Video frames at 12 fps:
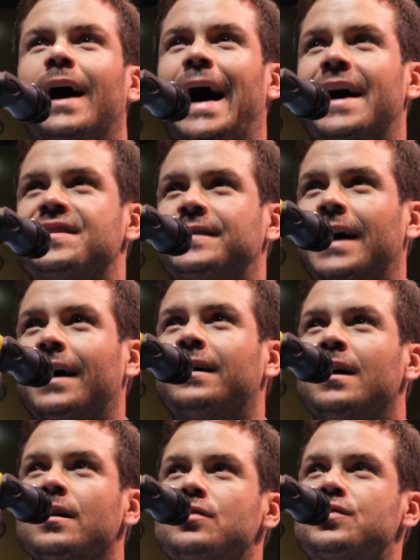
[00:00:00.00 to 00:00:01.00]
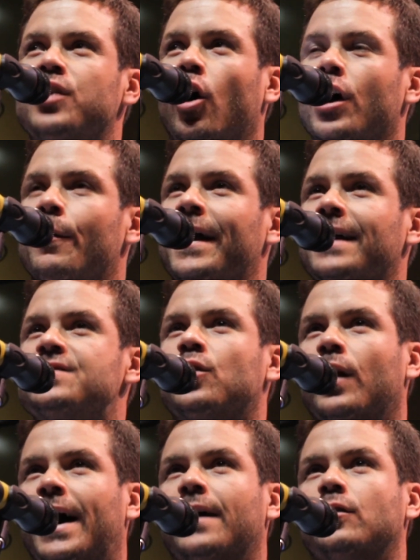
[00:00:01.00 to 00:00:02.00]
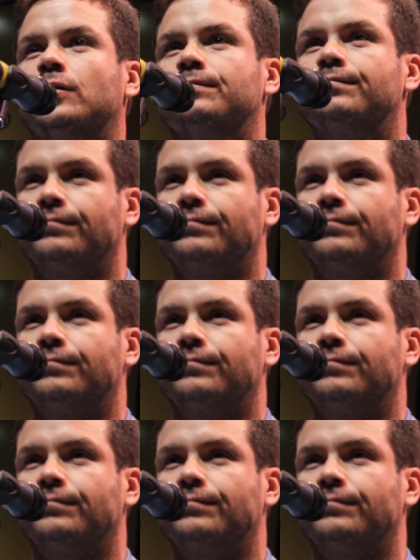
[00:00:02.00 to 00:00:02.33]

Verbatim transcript: Hashtag Soy Venezolano.